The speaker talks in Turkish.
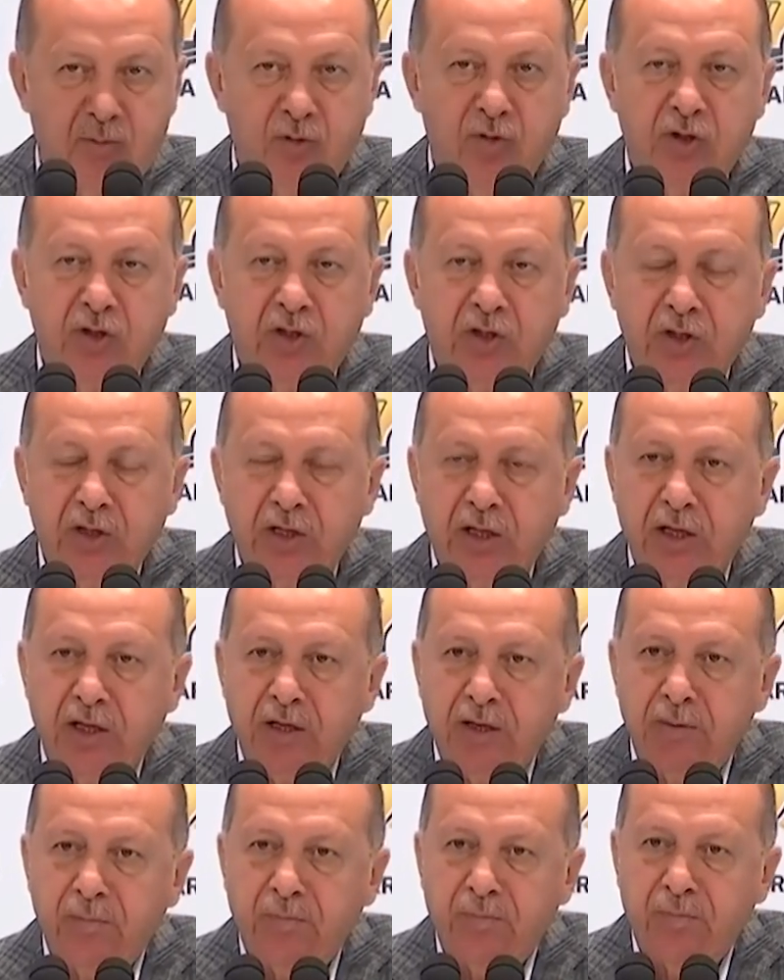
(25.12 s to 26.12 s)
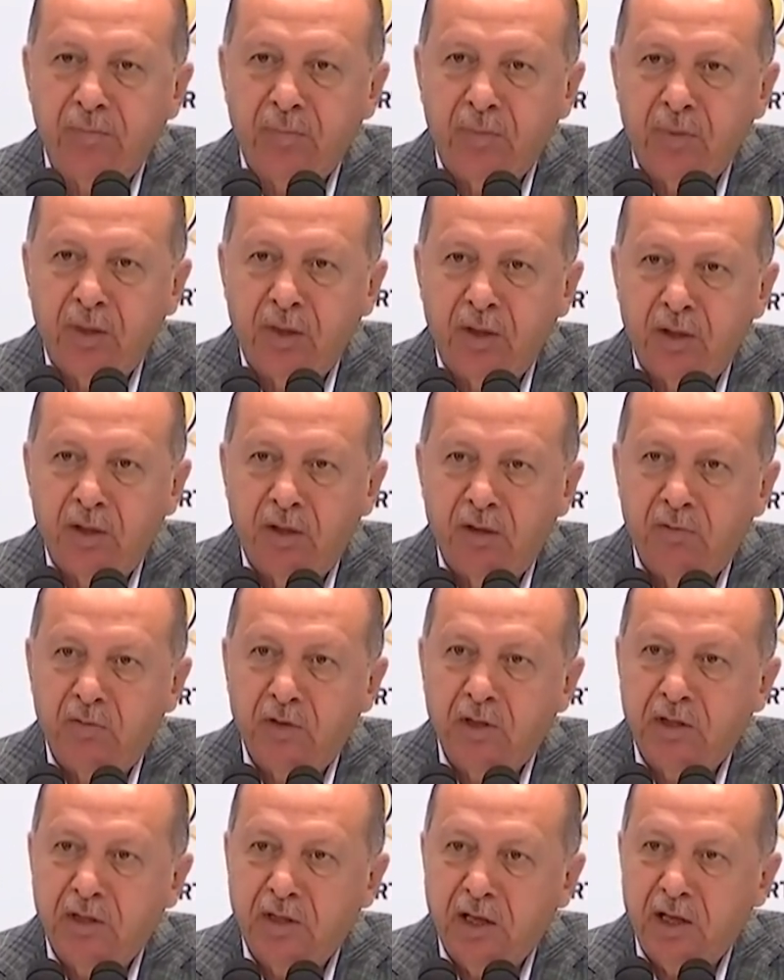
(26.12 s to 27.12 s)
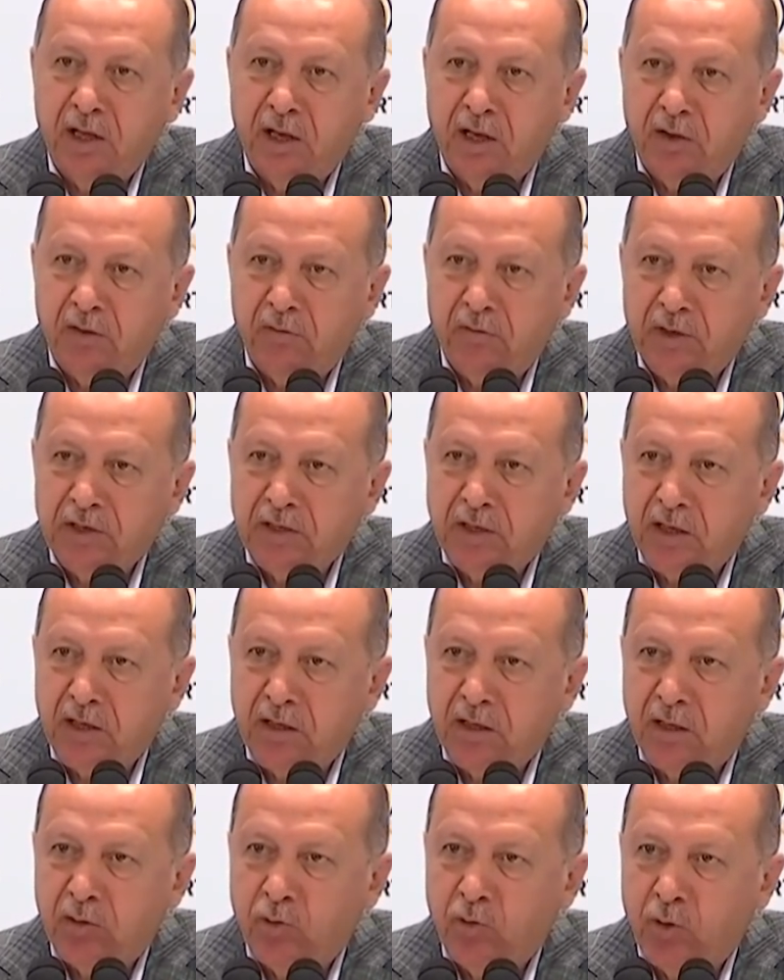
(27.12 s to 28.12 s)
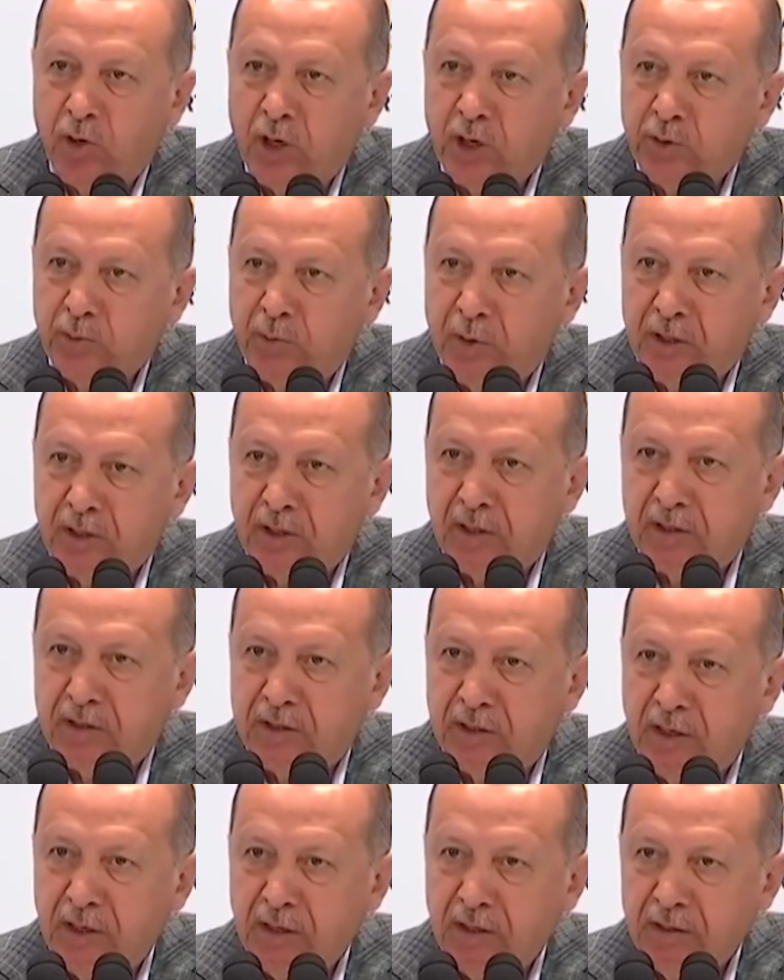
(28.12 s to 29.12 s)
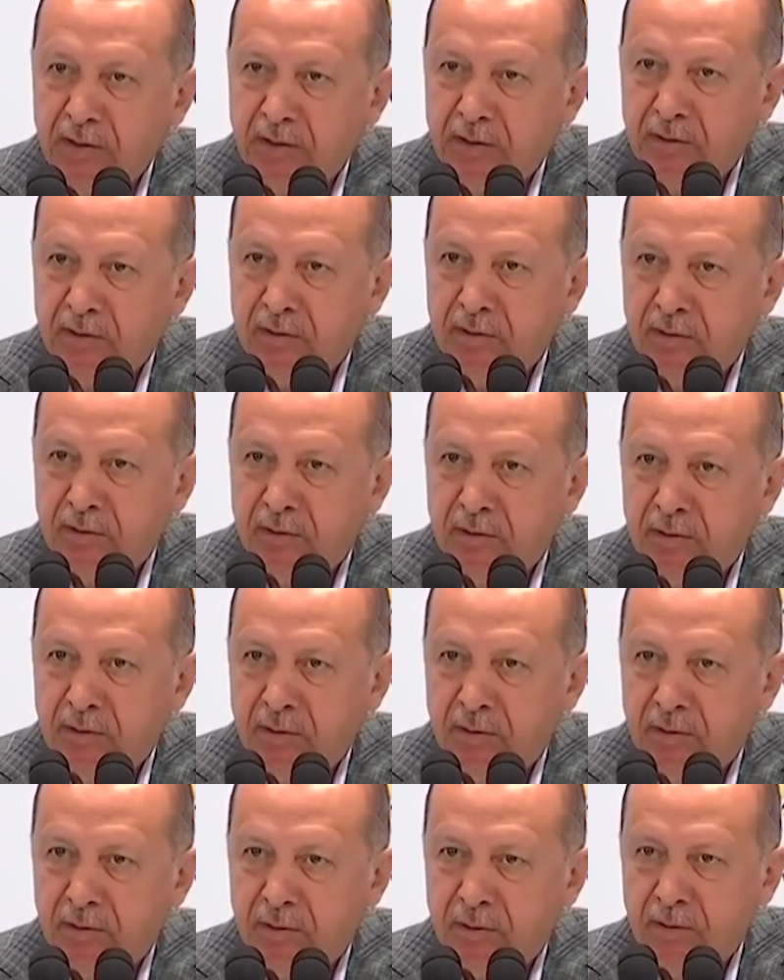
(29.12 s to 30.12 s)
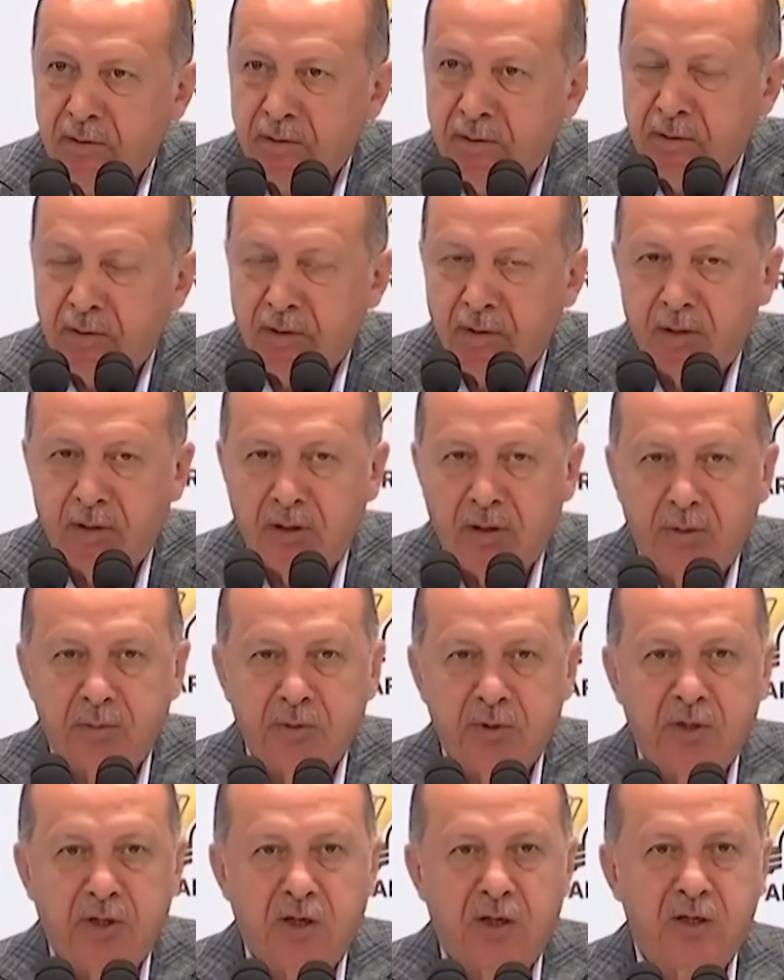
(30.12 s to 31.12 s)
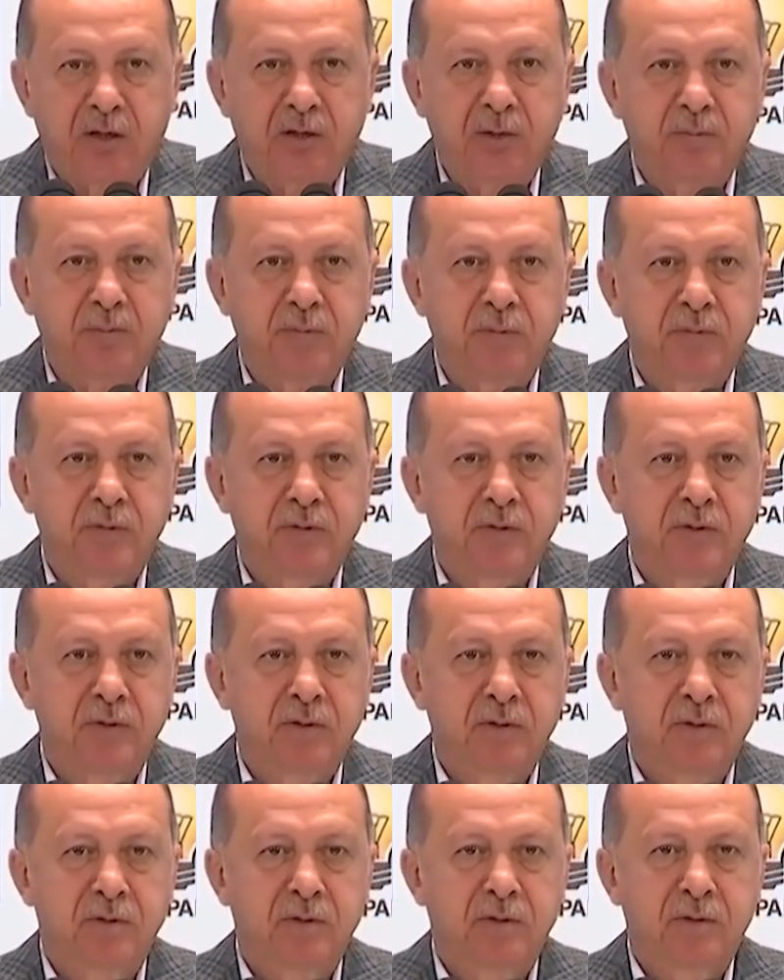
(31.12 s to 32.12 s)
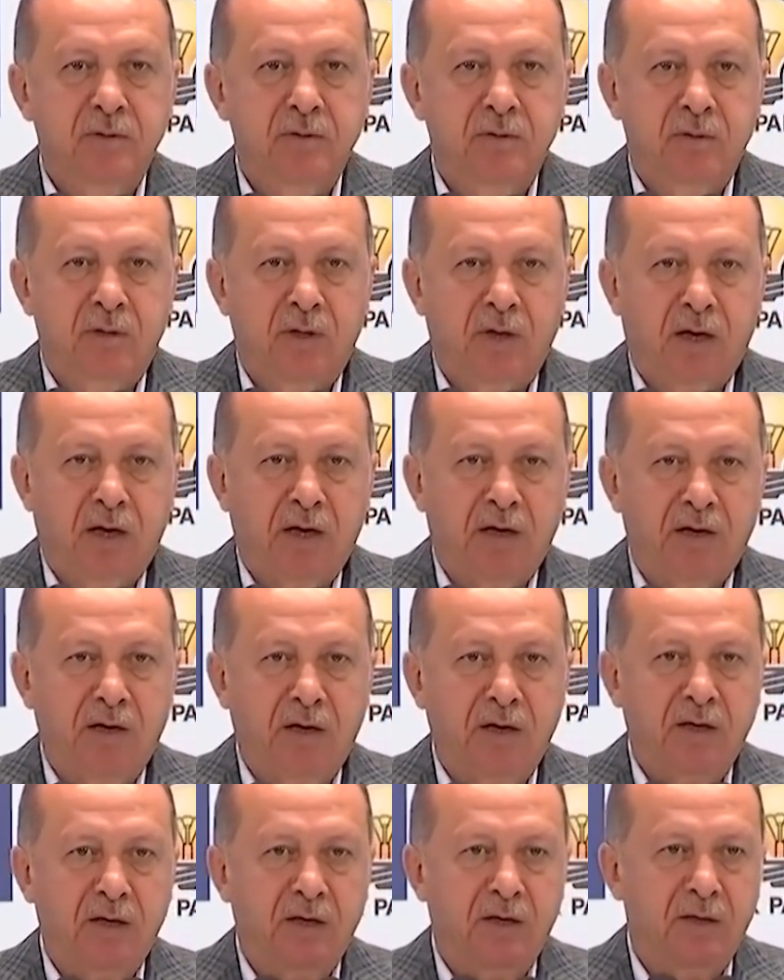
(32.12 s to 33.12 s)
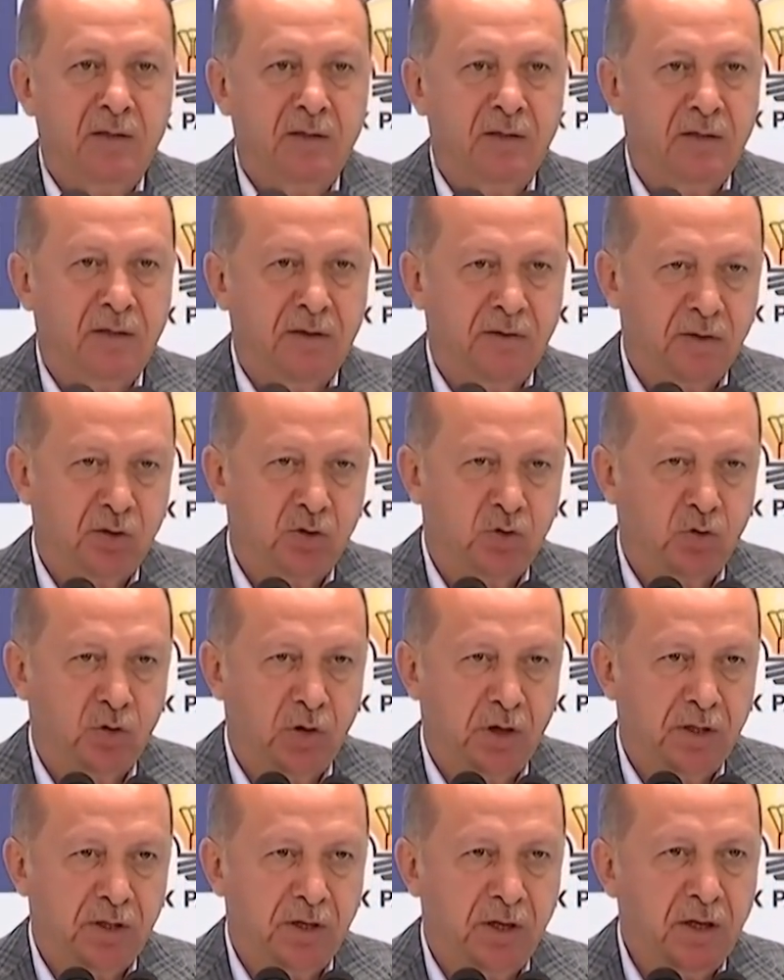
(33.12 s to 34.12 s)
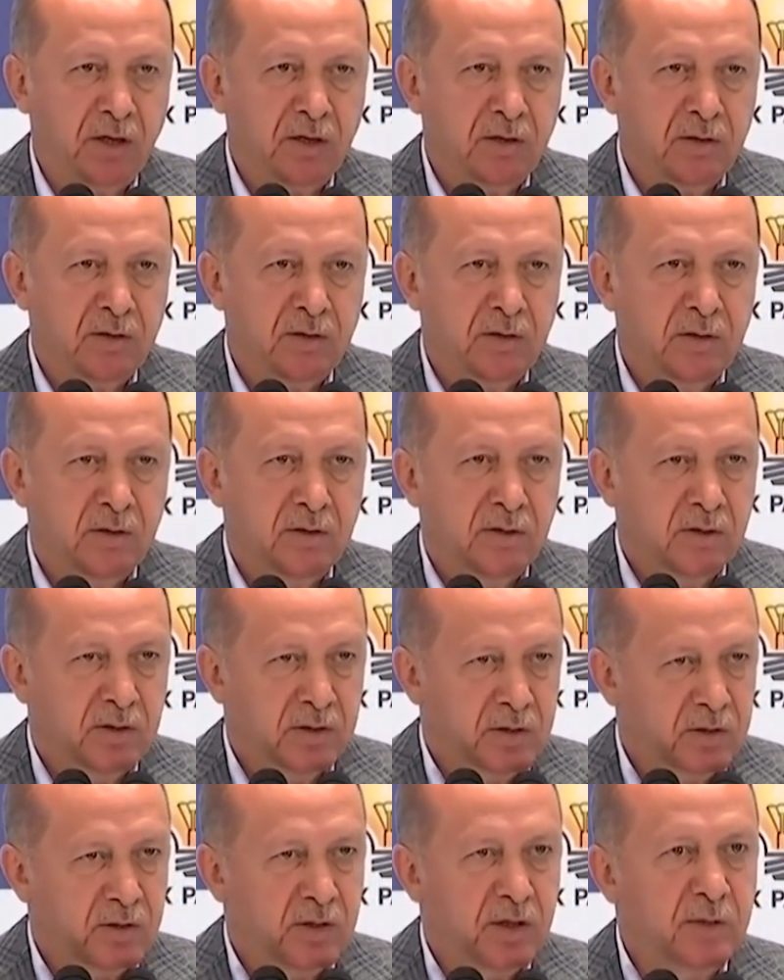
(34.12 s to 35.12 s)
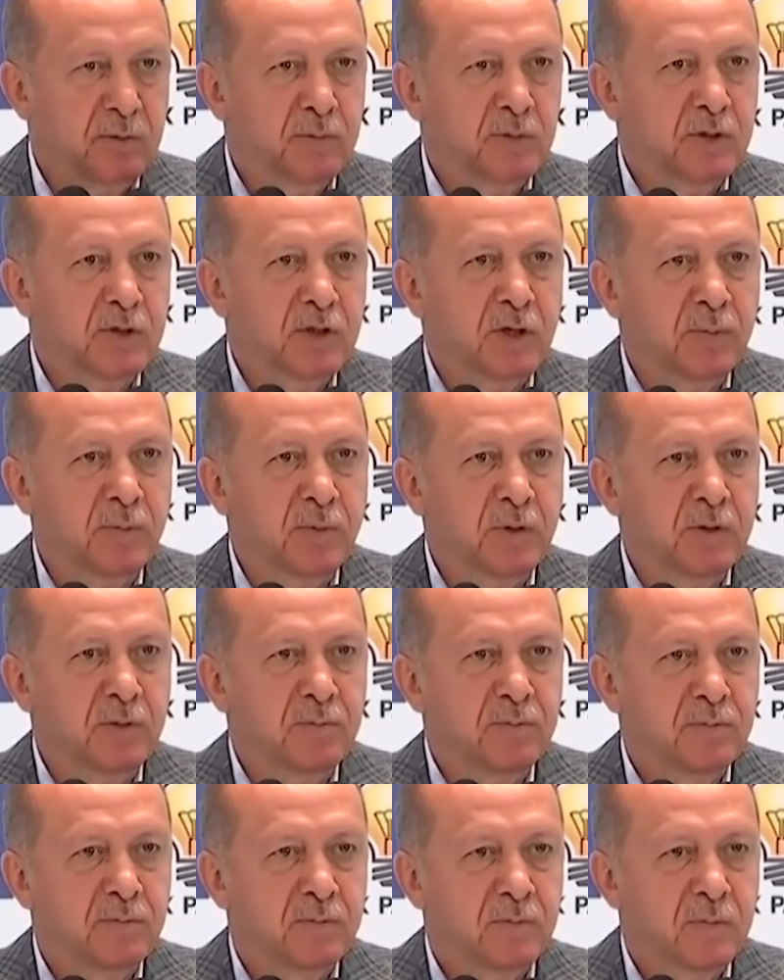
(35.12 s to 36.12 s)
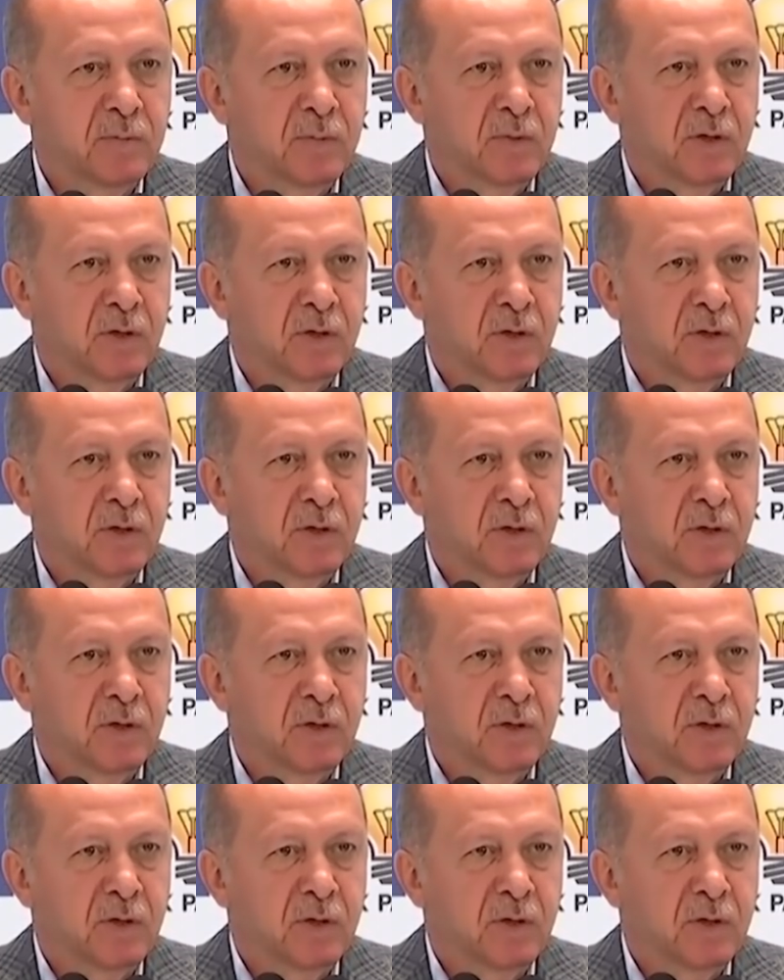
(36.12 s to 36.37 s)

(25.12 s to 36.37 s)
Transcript: E bunun için de fitneyle, fesatla uğraşmaktansa e biz kalkıp hayra tevessül ederek işlerimizi yapalım